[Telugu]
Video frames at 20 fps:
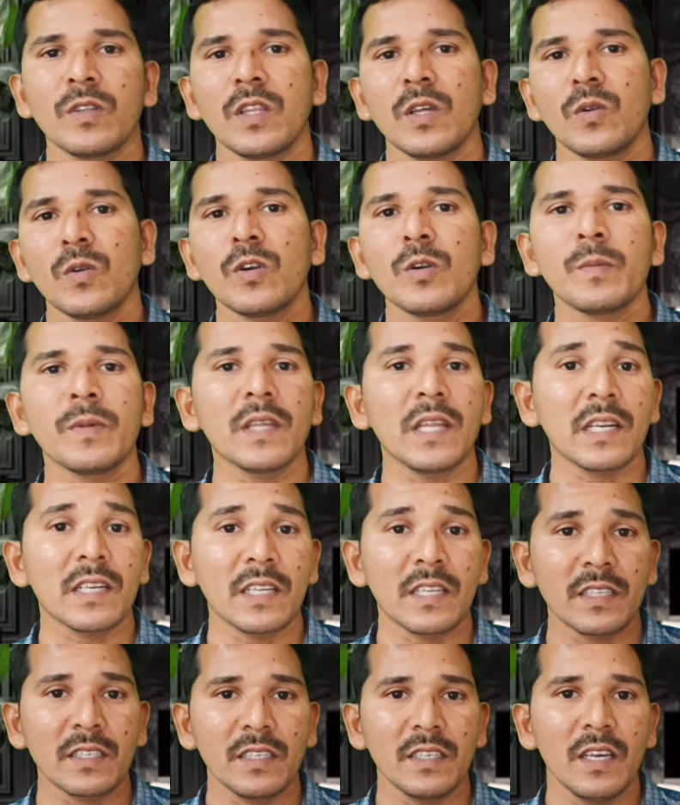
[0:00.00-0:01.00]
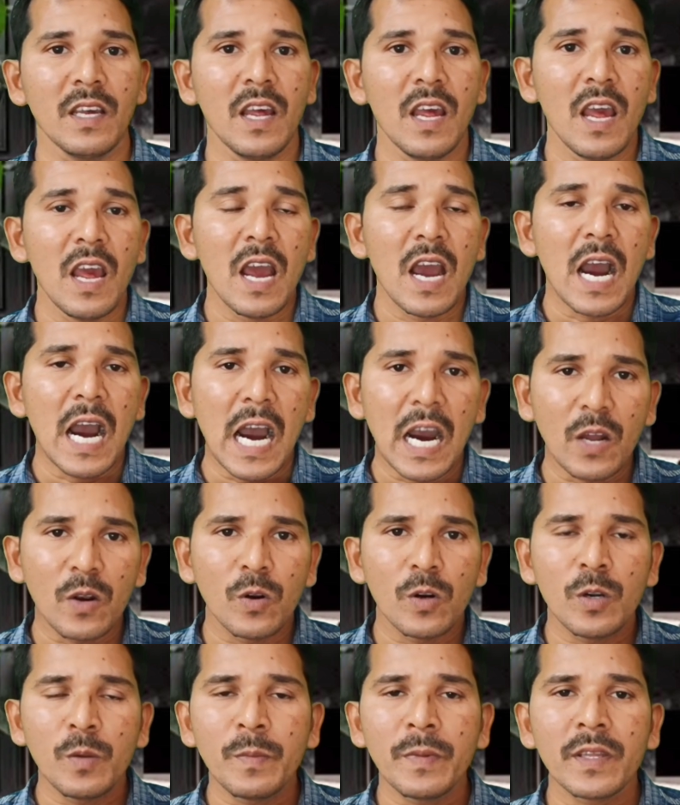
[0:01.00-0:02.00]
ఉంటుంది రోడ్డు మీద వెళ్ళడానికి ఆ
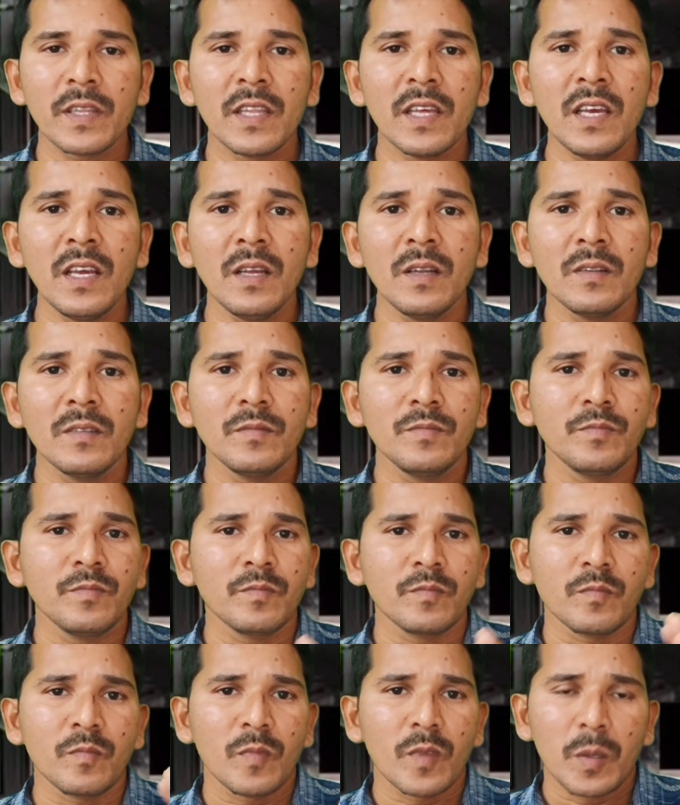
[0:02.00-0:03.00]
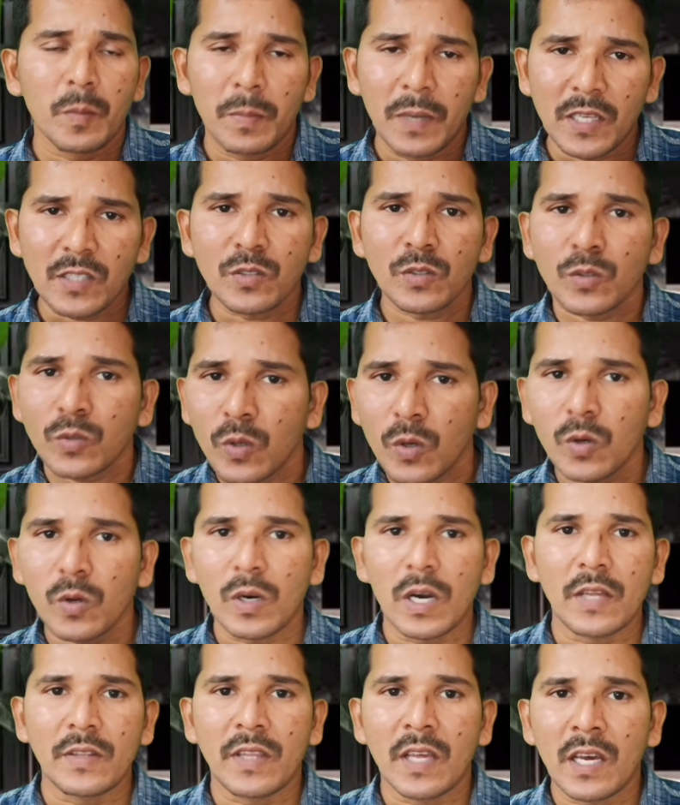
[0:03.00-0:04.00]
రోడ్డు మీద ప్లస్ ఇంకొక
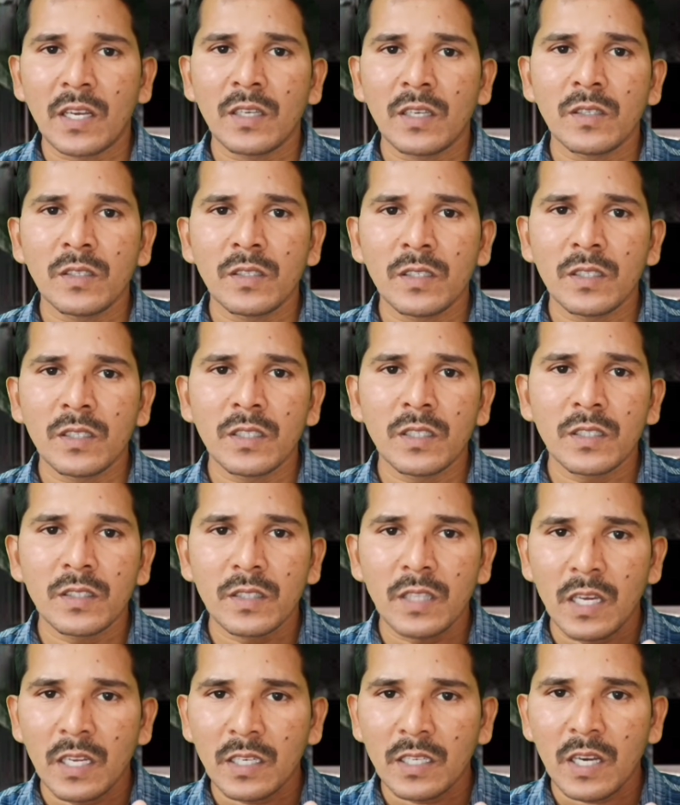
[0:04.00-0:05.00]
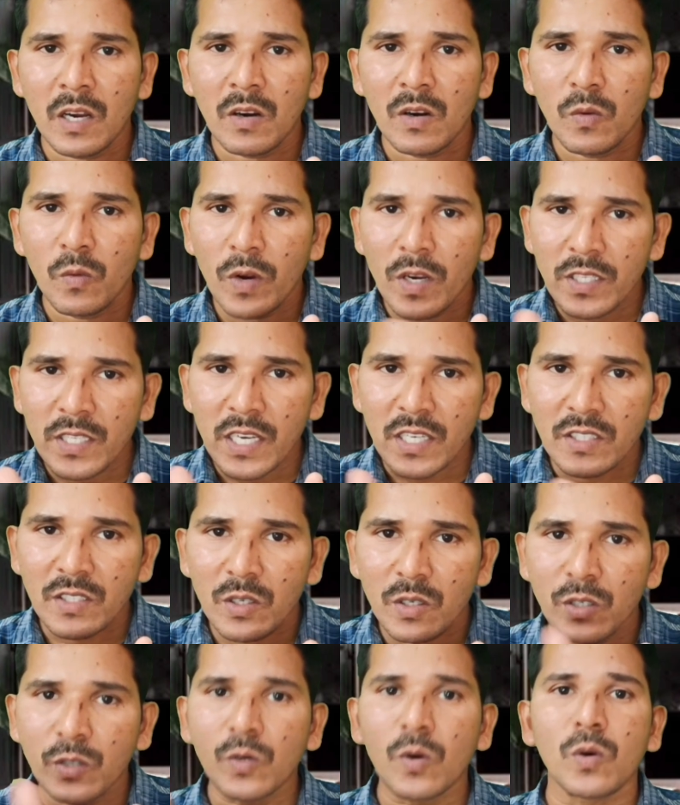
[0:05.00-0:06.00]
దాన్ని దాని కాకుండా వై
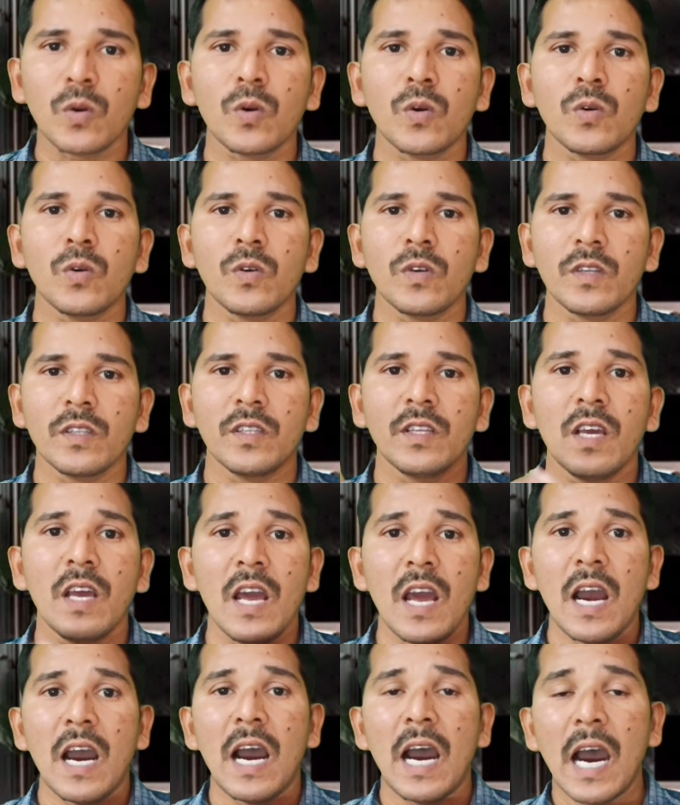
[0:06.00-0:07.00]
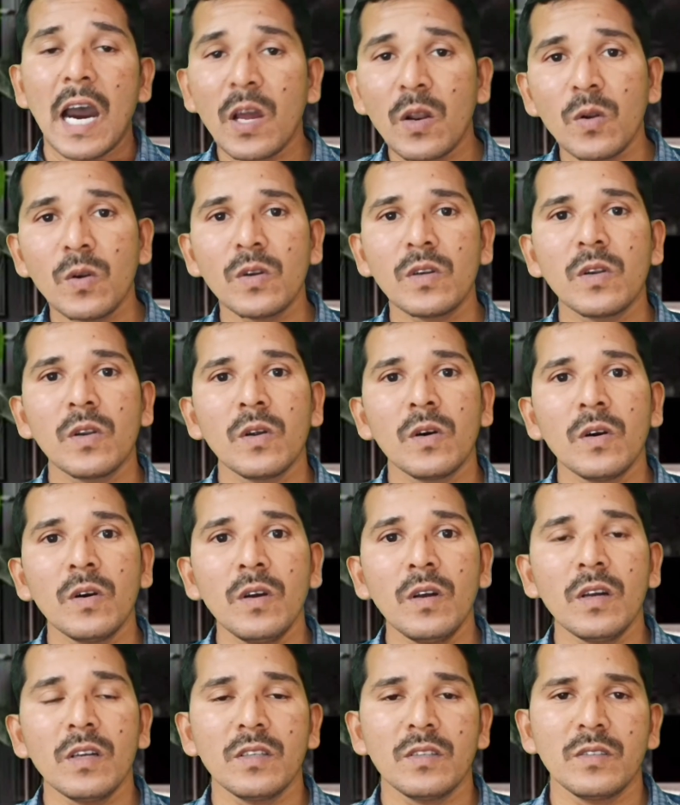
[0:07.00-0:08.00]
జంక్షన్ ఇంకొక రోడ్డు ఉంటుంది ఆ రోడ్లో
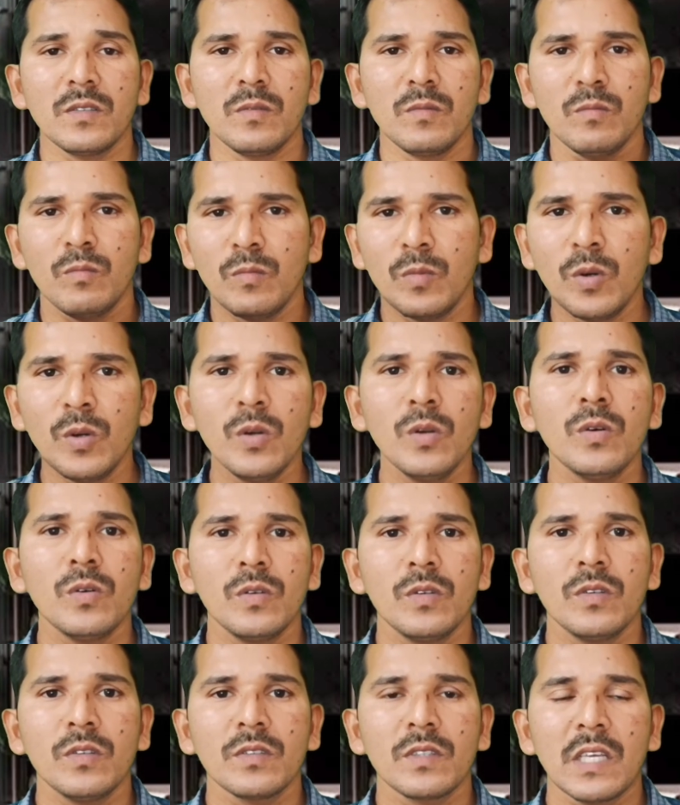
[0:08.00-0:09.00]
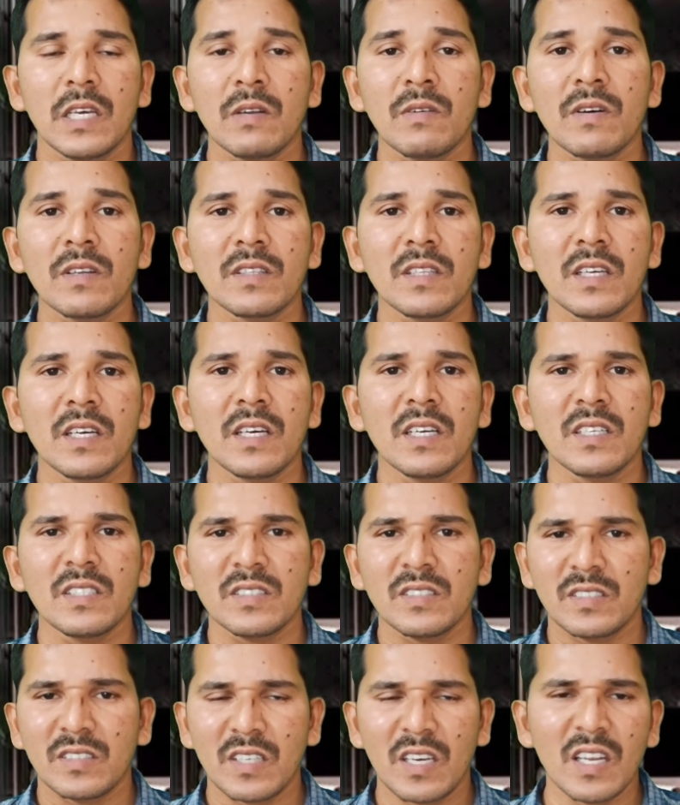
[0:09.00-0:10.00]
ముళ్ళు తర్వాత
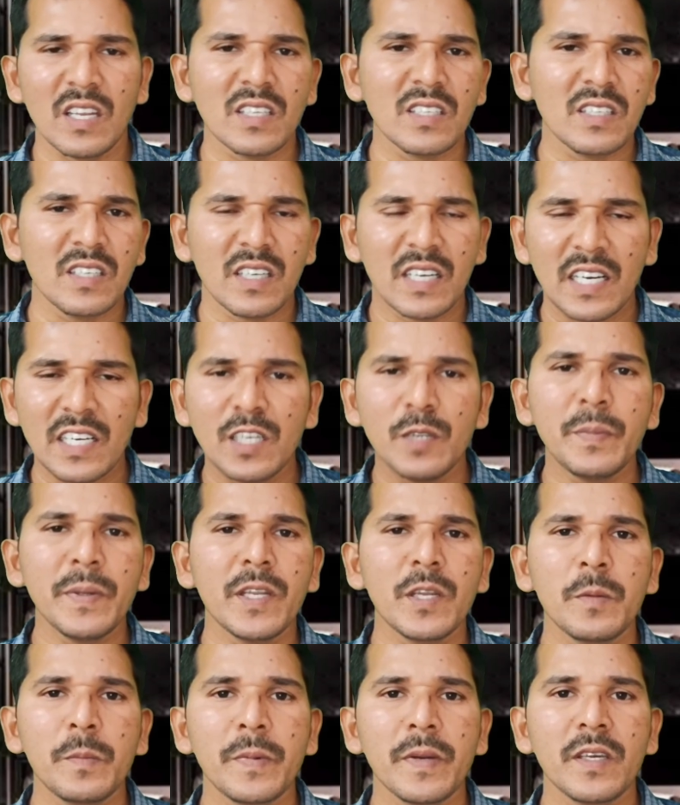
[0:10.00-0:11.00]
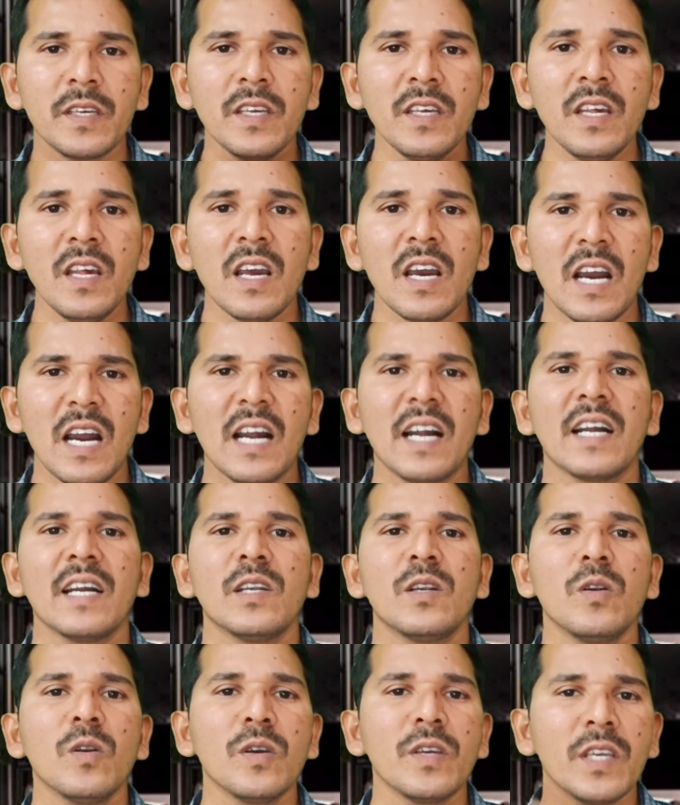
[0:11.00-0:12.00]
చాలా గడ్డి పెరిగిపోయి ఆ
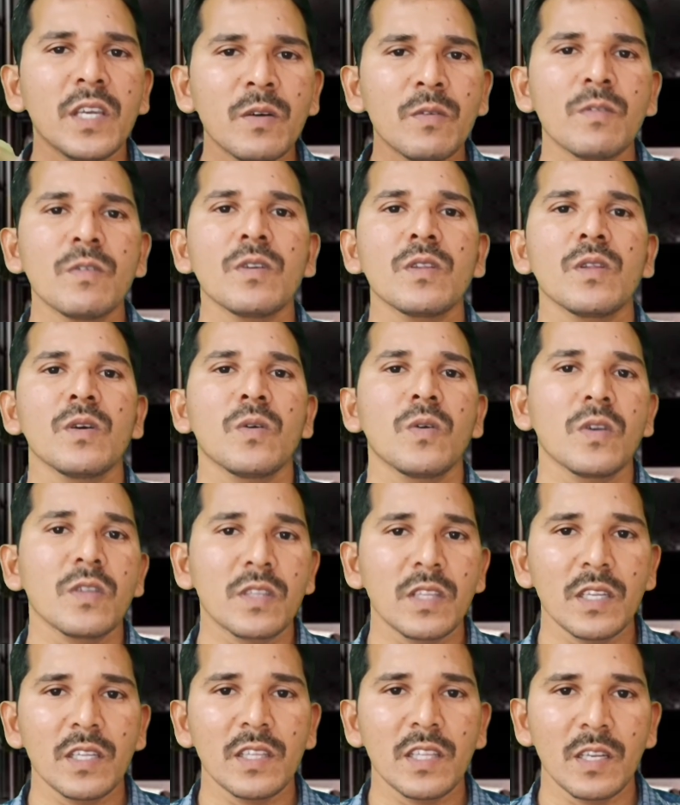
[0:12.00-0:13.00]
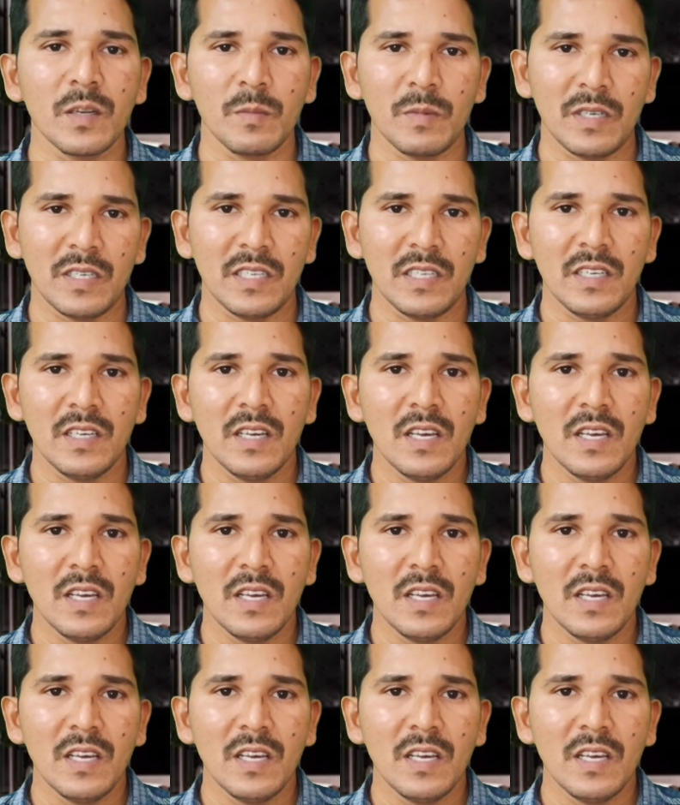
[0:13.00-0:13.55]
గడ్డిలో ఏముంటుందో కూడా తెలియదు అనమాట